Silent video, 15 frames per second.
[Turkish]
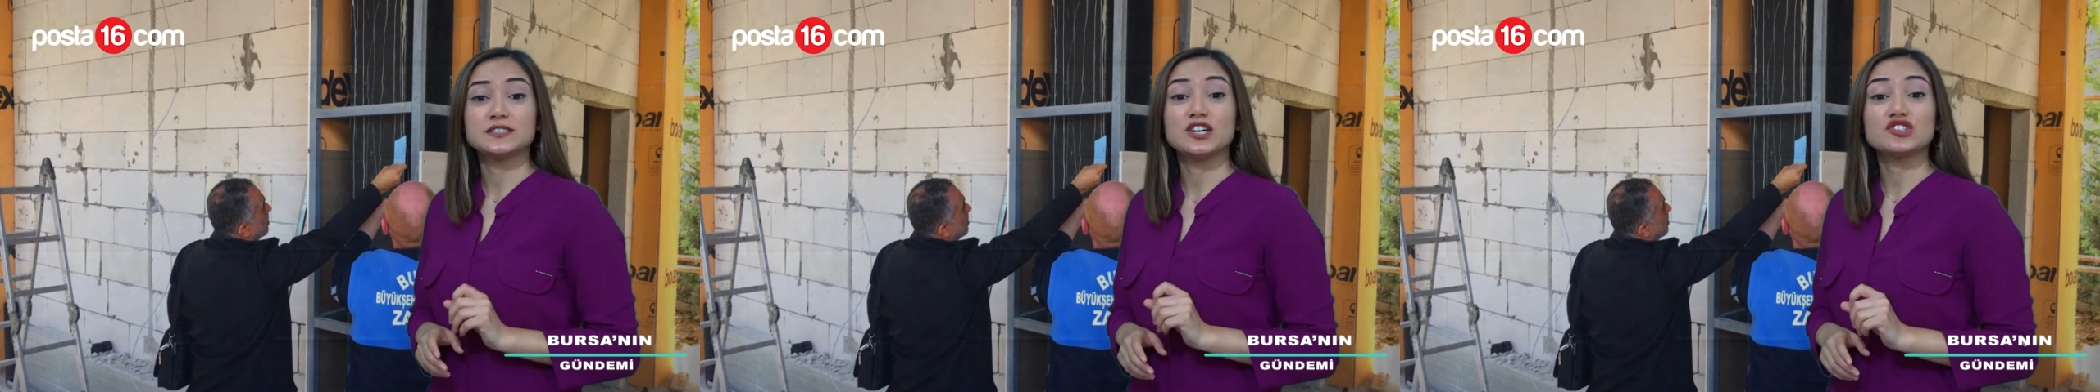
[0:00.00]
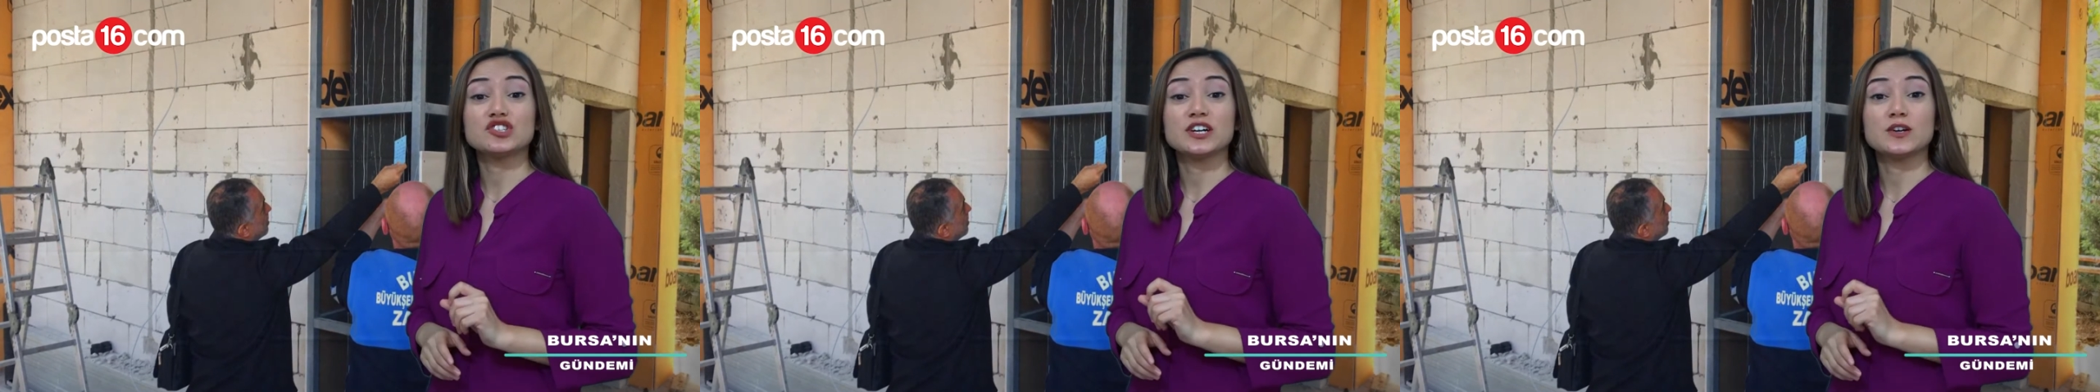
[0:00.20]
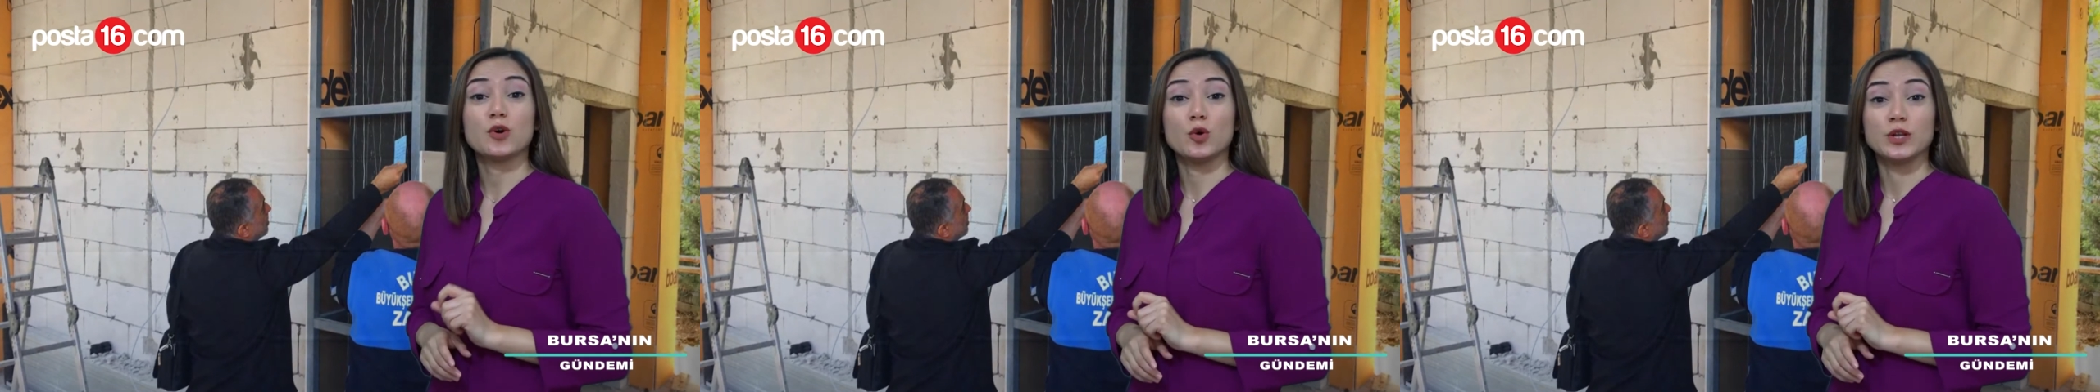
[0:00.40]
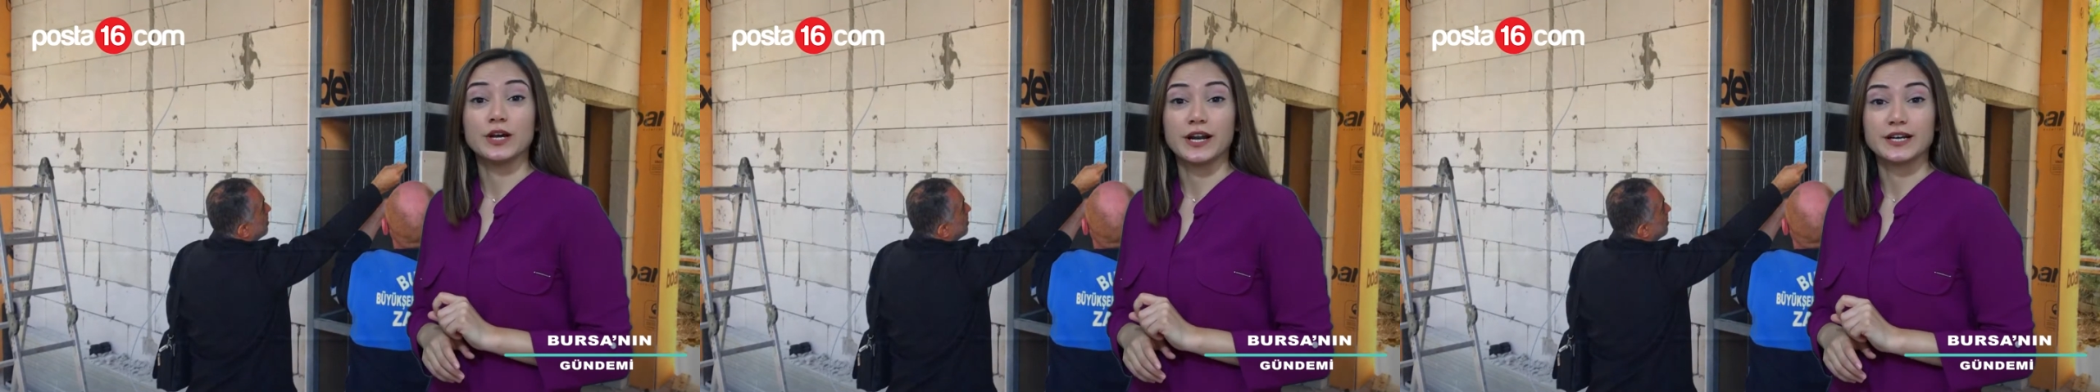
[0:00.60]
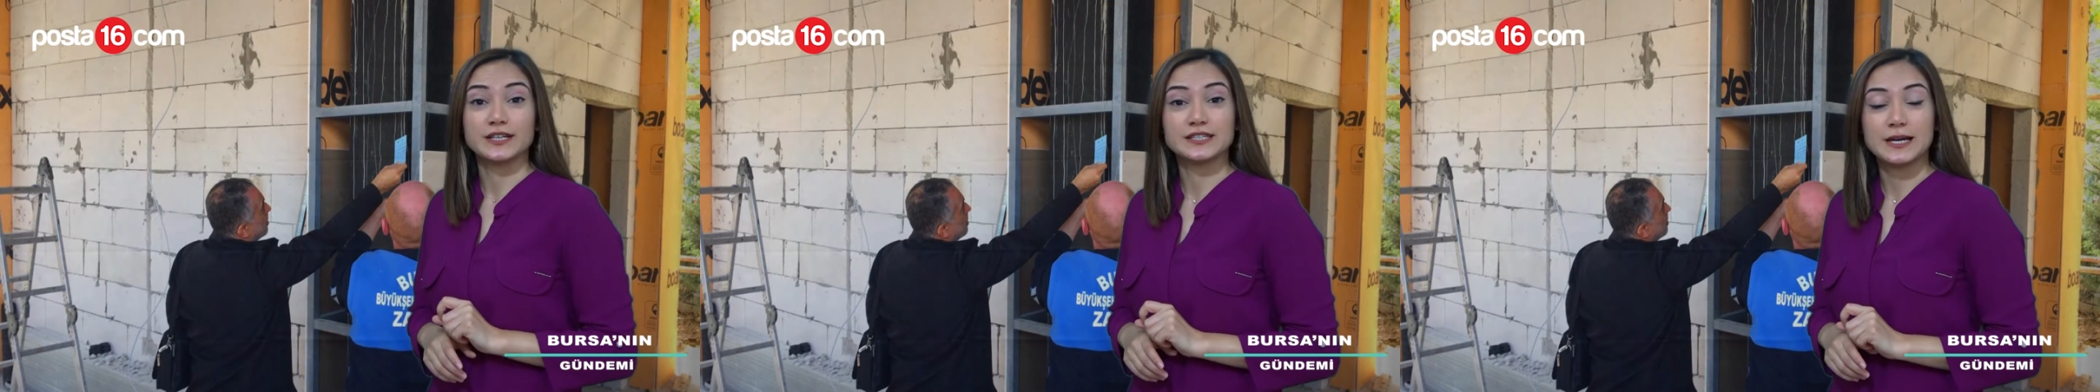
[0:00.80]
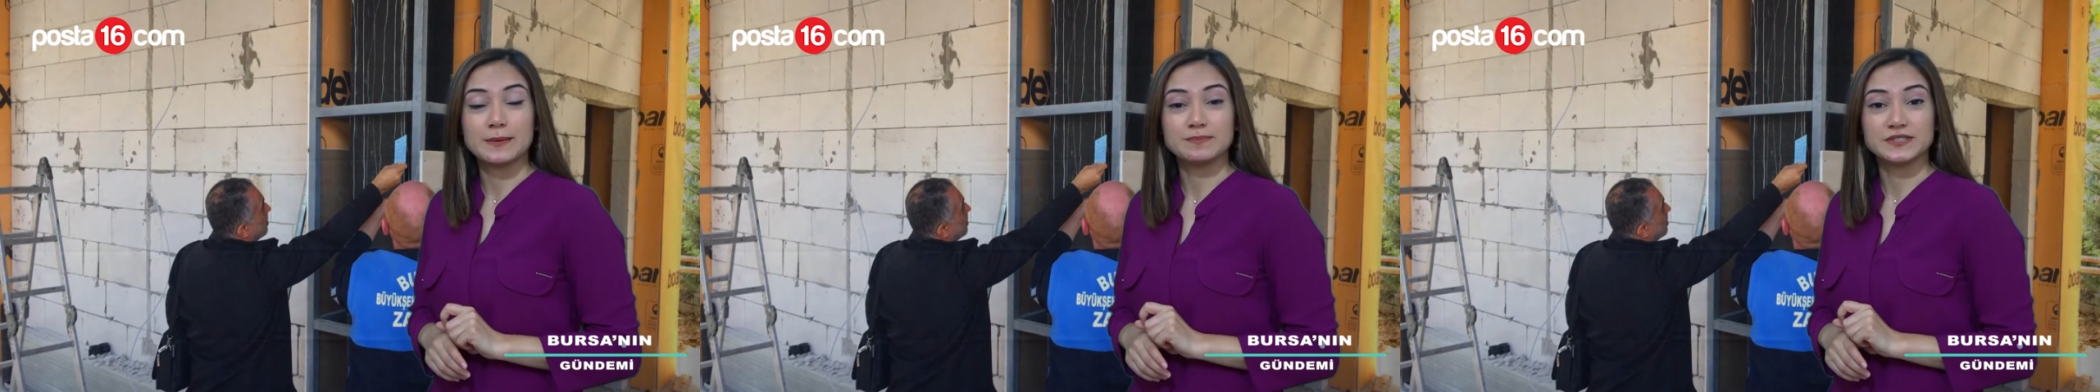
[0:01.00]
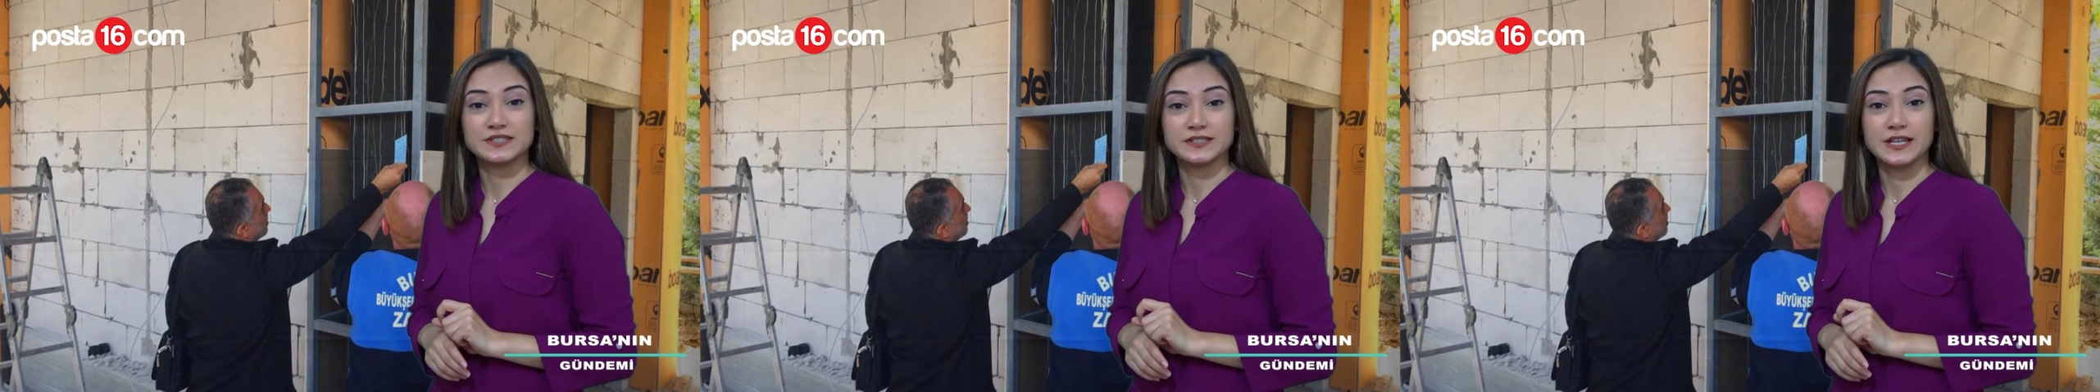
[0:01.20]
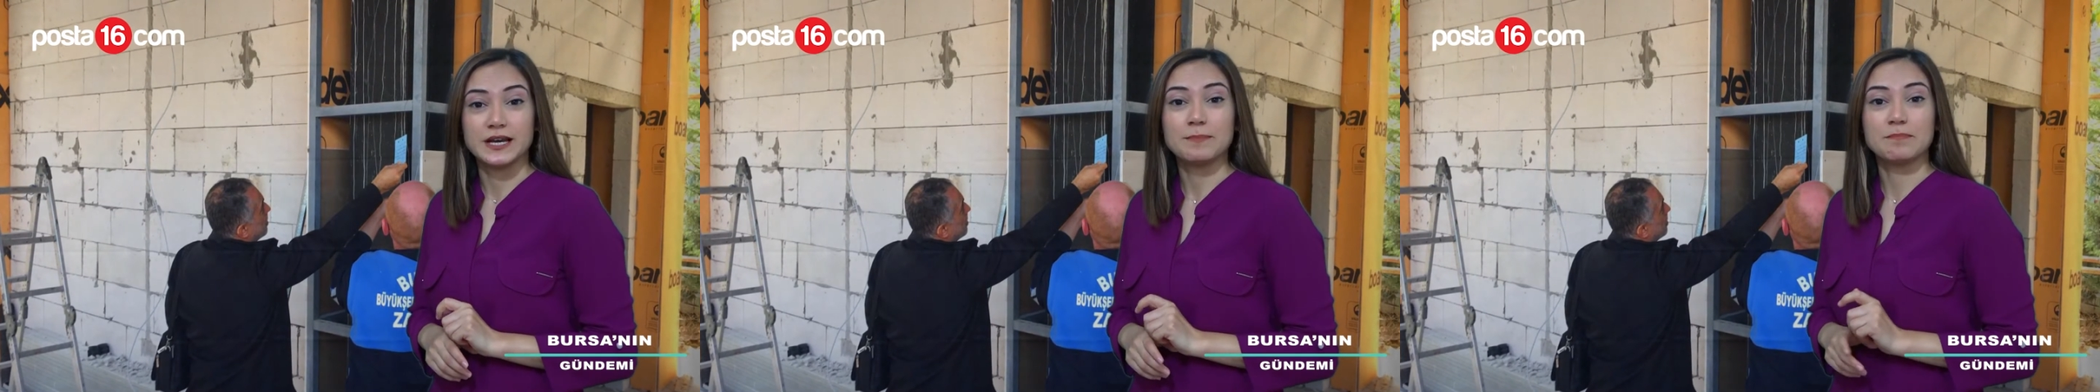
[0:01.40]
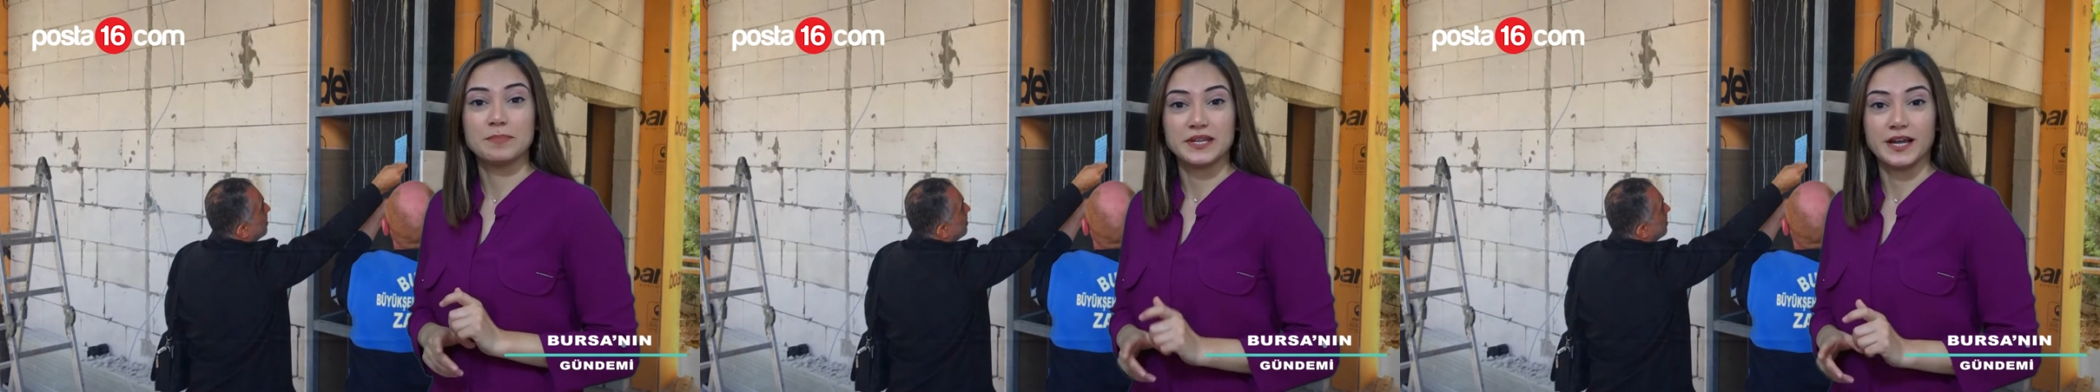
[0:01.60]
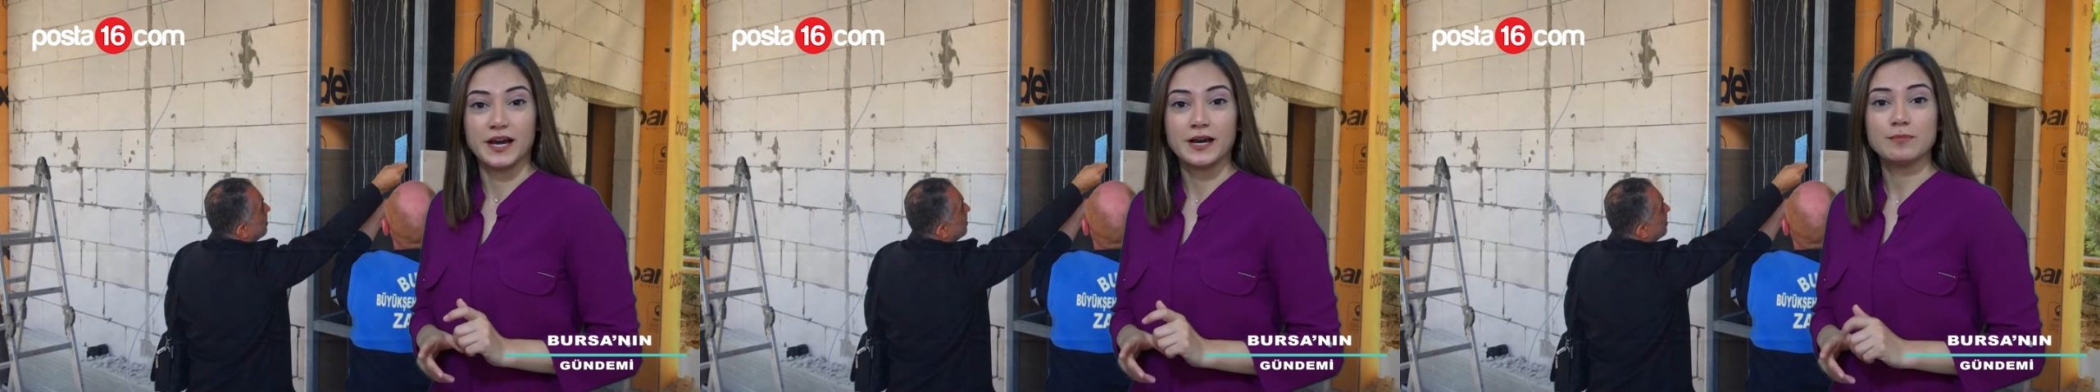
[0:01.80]
kaçak olarak yaptırılan
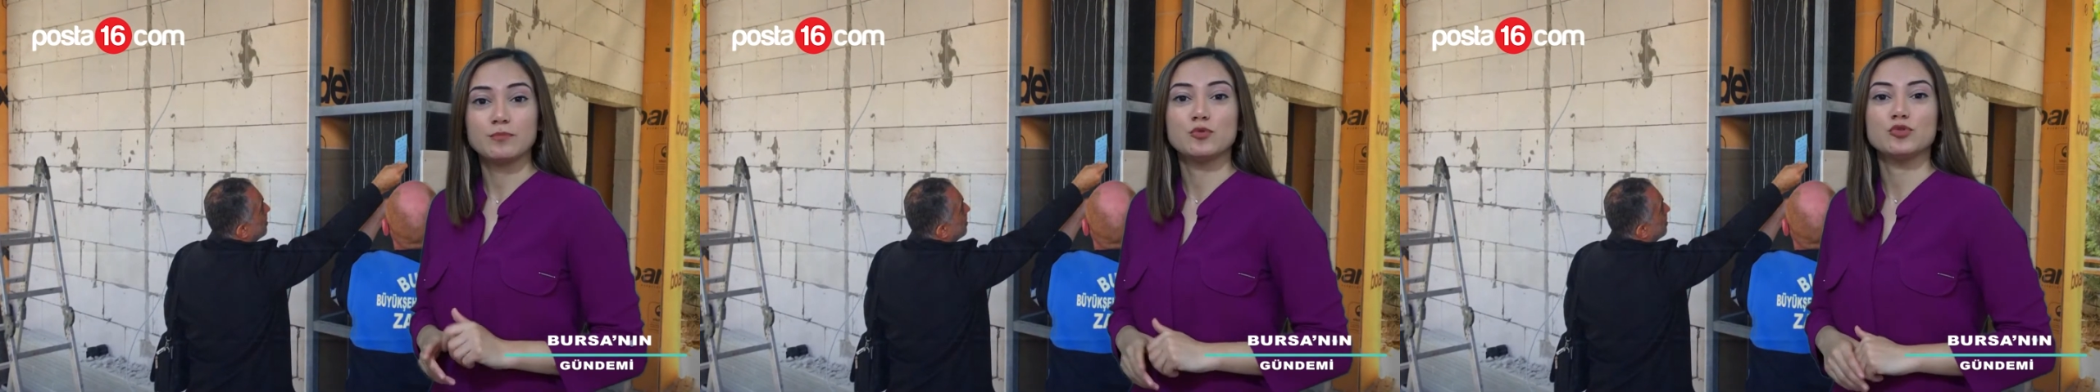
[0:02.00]
bina